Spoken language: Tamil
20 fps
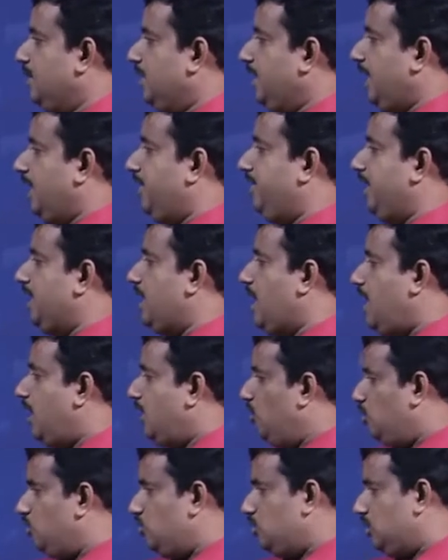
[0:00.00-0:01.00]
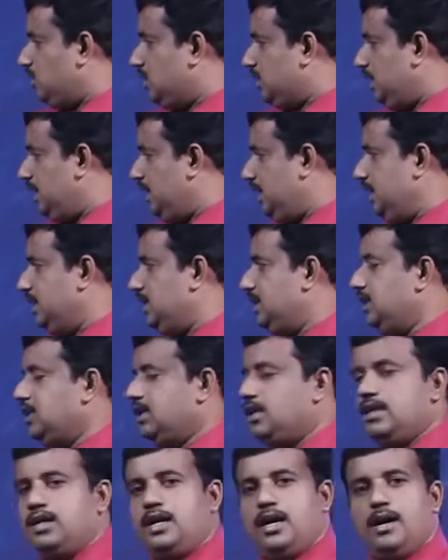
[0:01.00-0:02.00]
எனவே நாளொன்றுக்கு
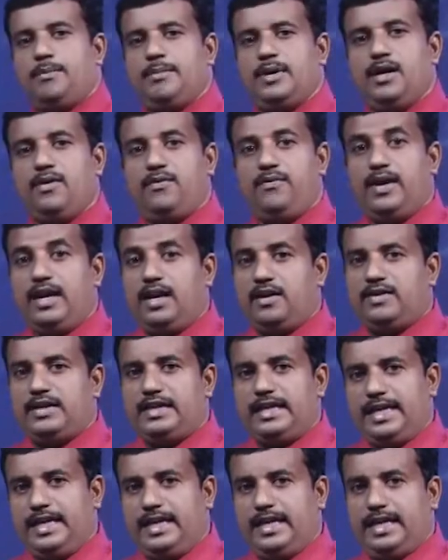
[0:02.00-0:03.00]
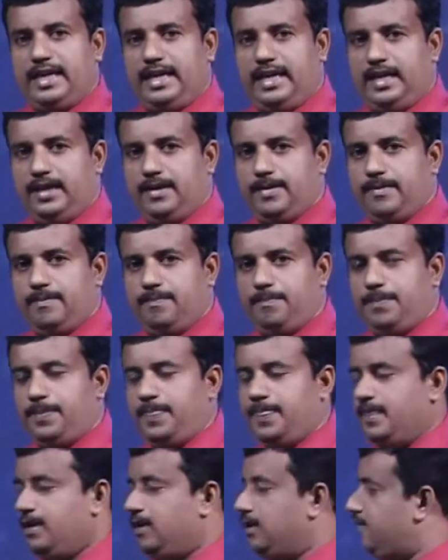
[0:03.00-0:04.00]
நாம் எவ்வளவு நீரை
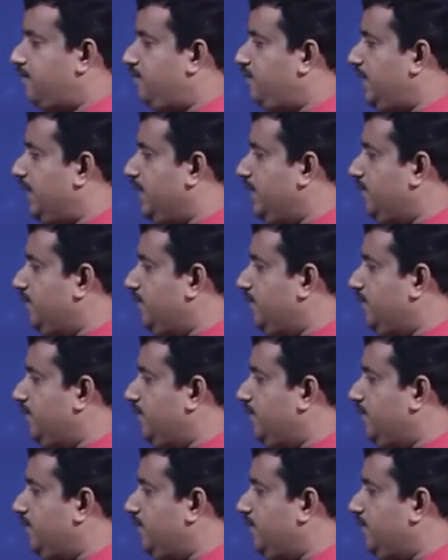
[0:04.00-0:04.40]
வீண்